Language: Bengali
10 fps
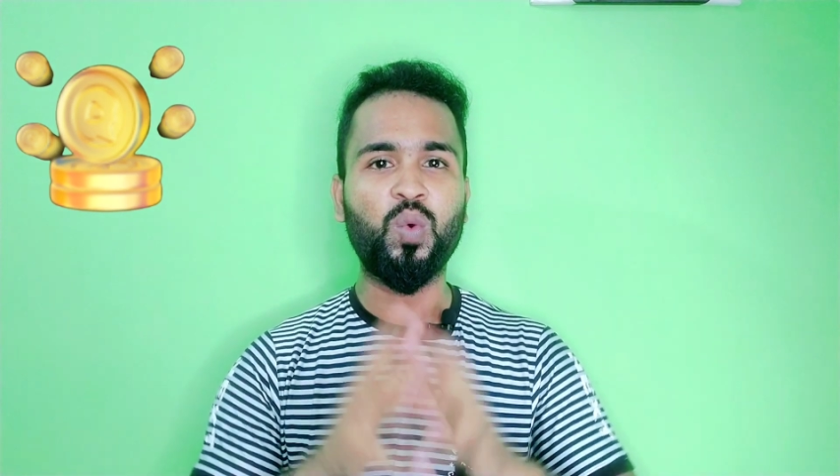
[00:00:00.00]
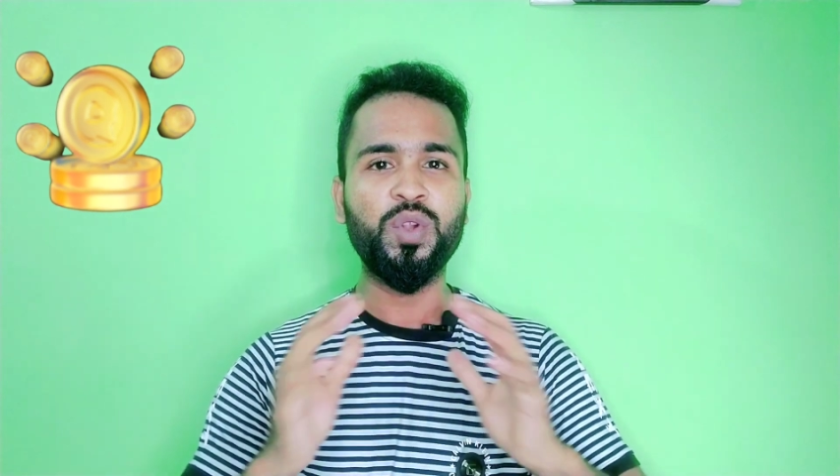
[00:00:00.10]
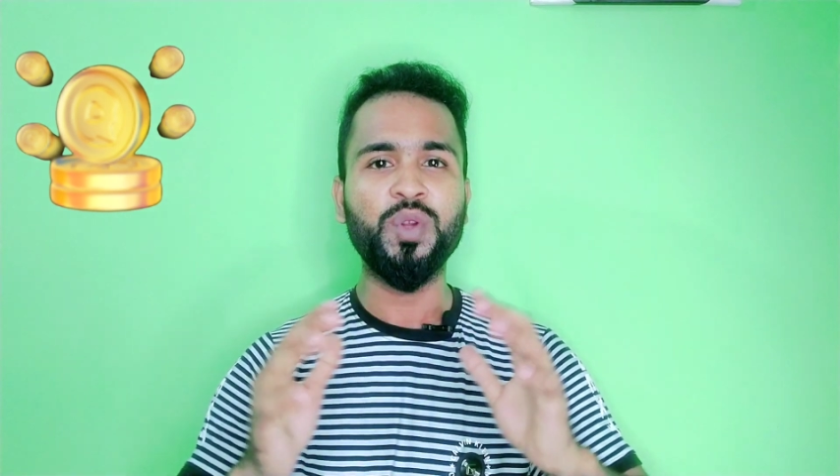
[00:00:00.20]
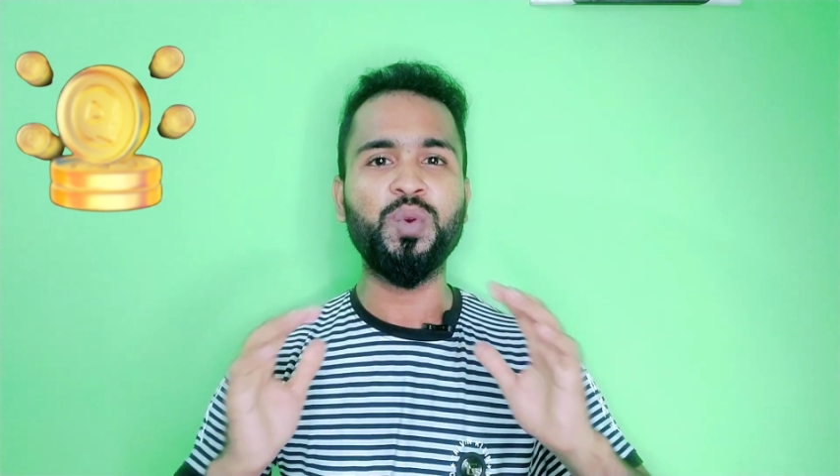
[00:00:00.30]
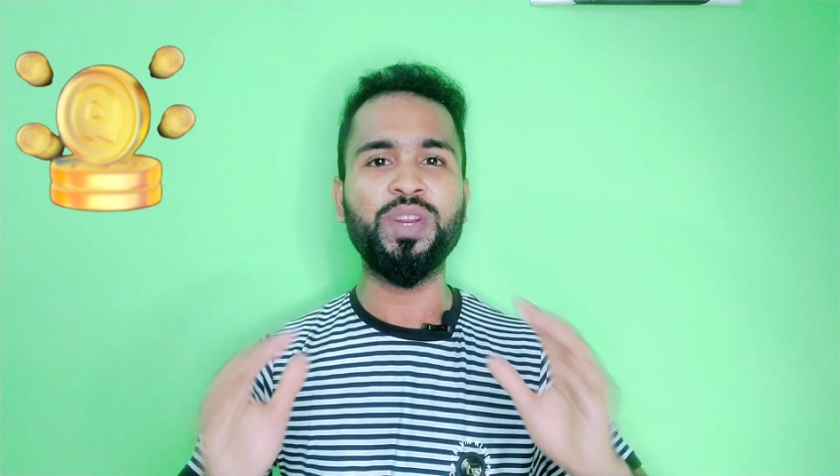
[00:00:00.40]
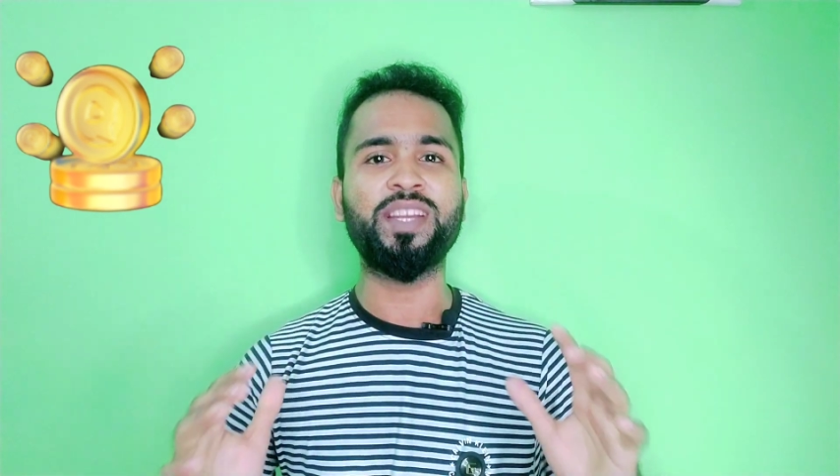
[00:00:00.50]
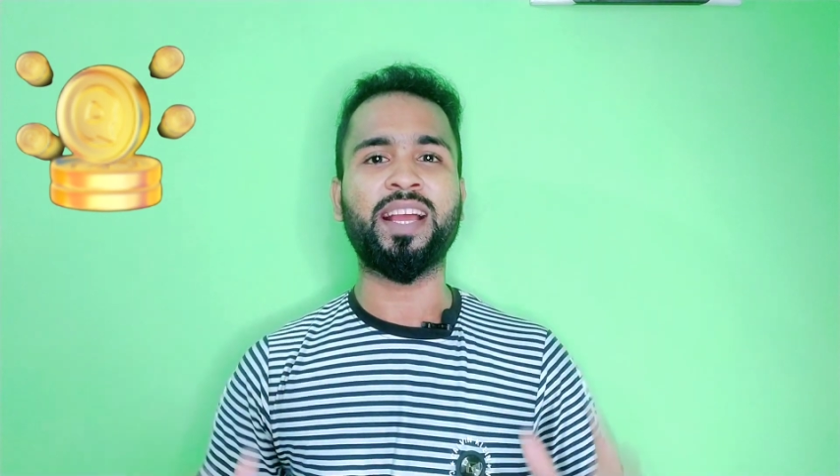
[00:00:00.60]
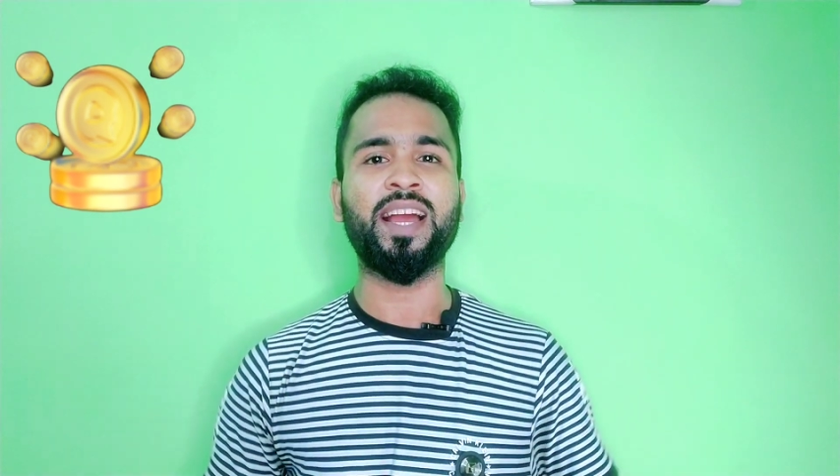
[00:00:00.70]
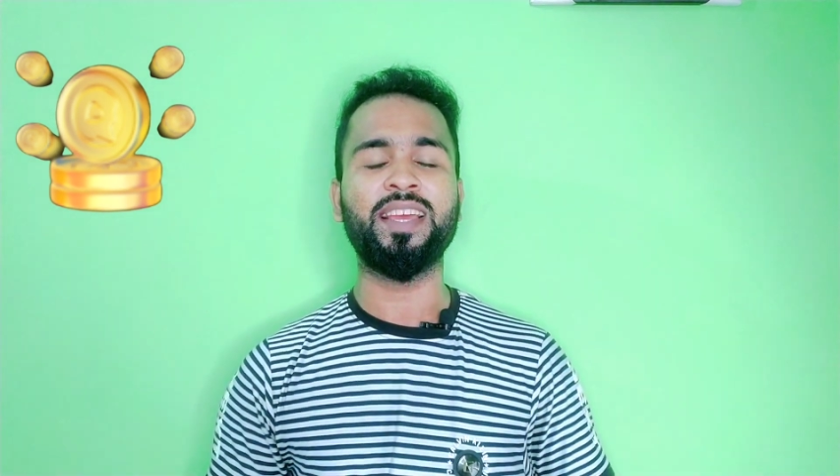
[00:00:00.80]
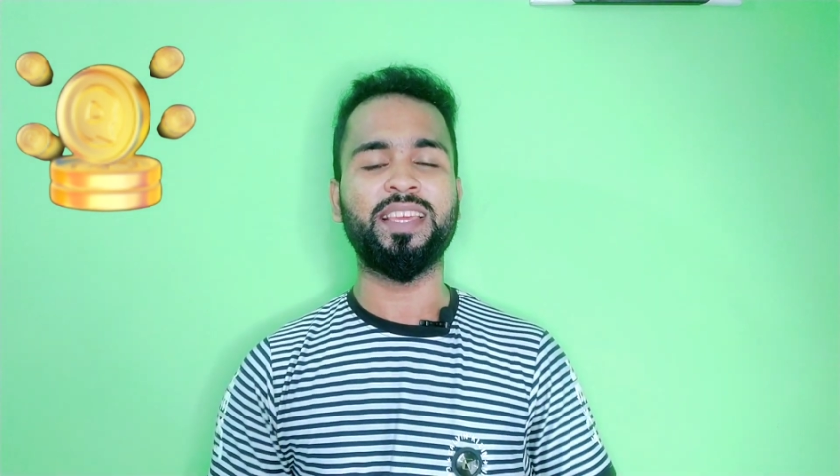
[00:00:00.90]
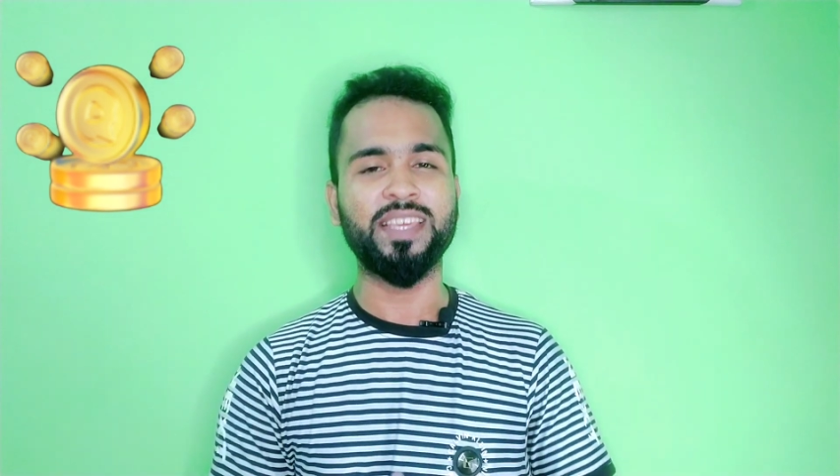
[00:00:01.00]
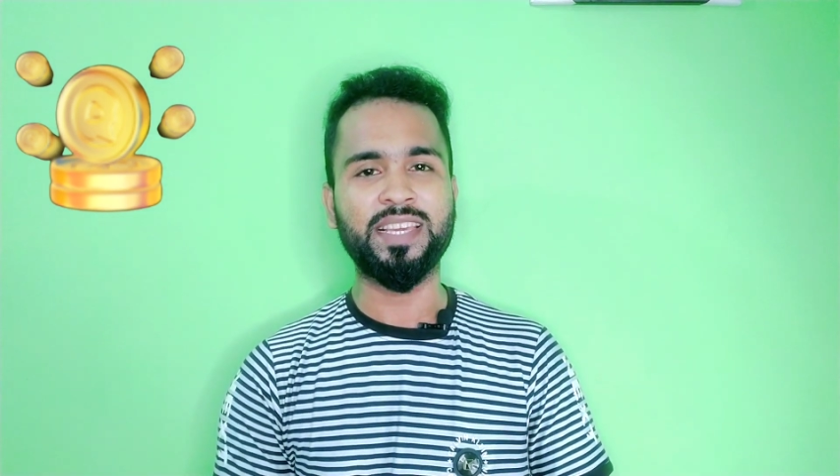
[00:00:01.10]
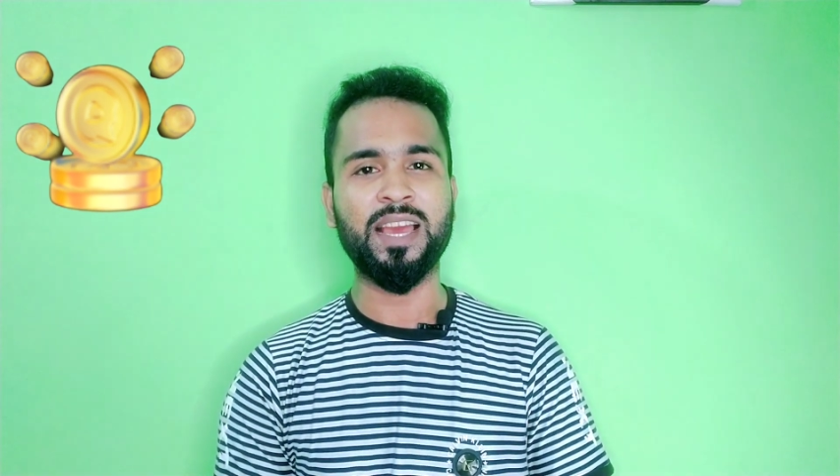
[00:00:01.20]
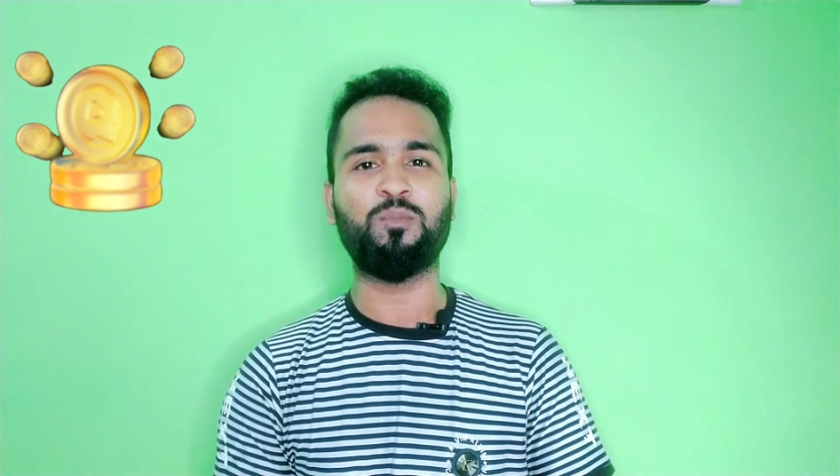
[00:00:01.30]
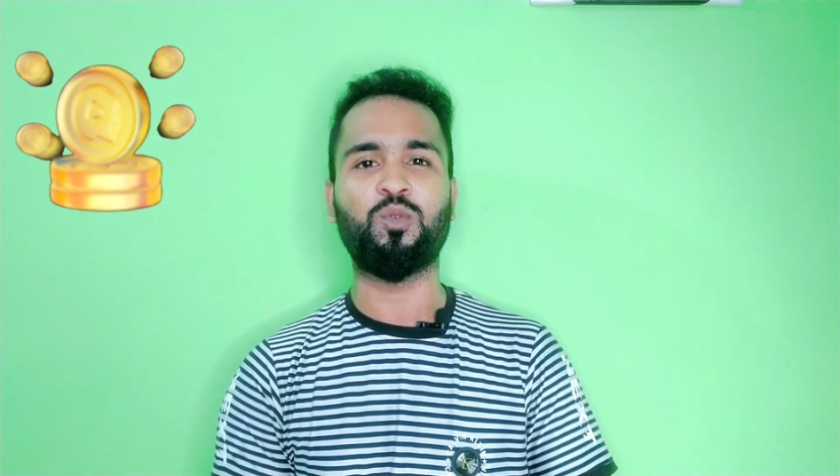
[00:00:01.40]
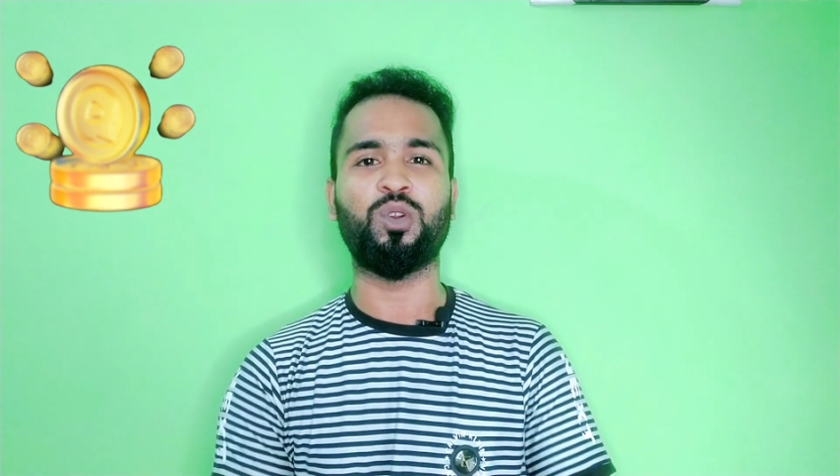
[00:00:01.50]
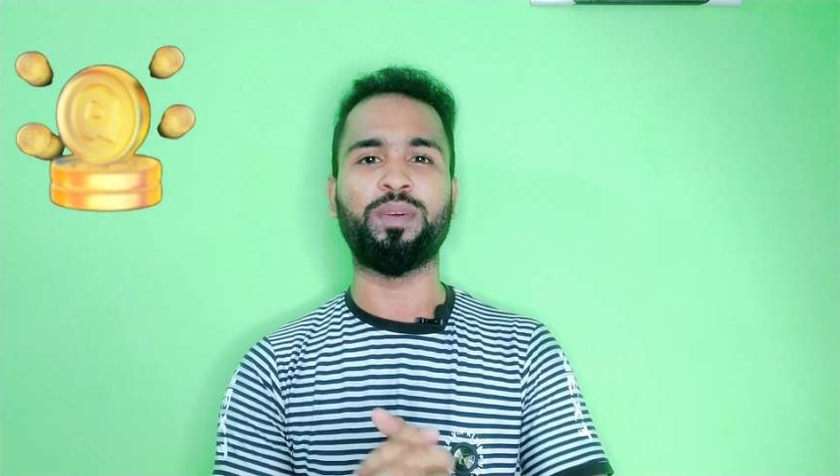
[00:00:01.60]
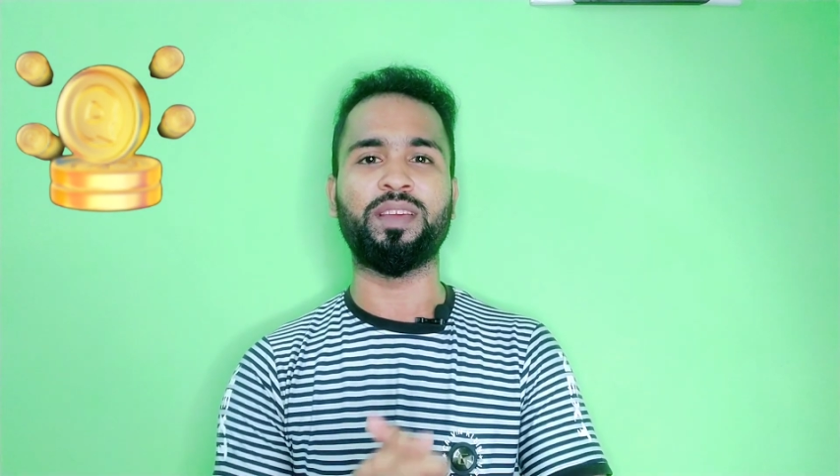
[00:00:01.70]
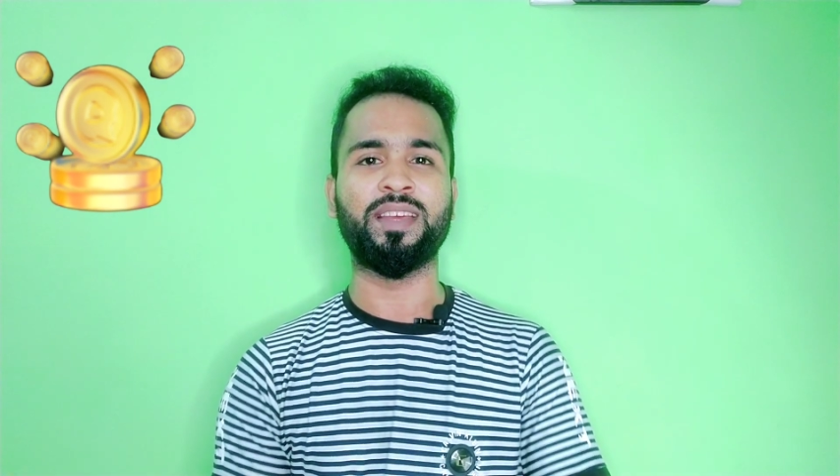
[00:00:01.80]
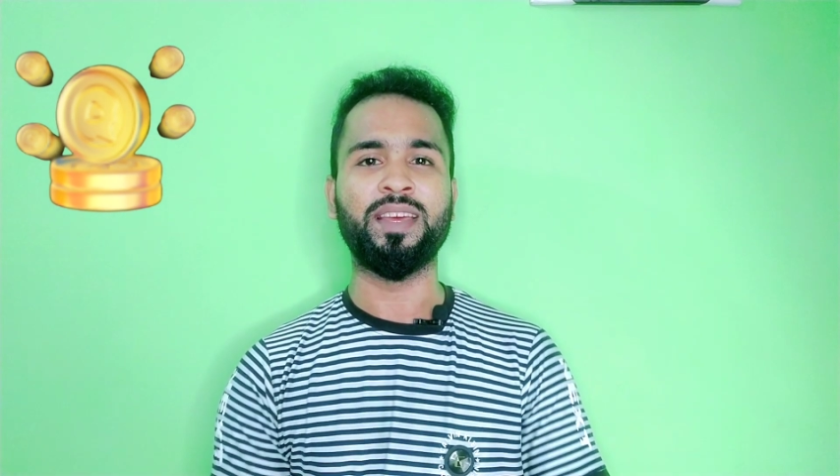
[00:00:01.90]
কোটি কোটি টাকা ইনকাম
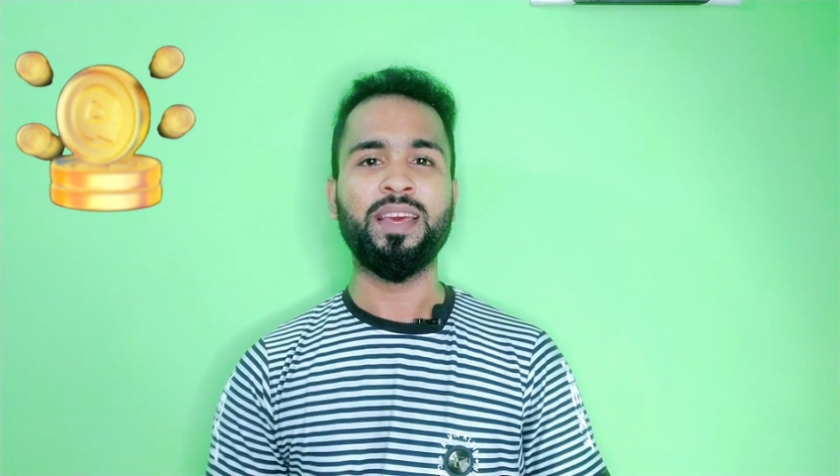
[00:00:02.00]
করবে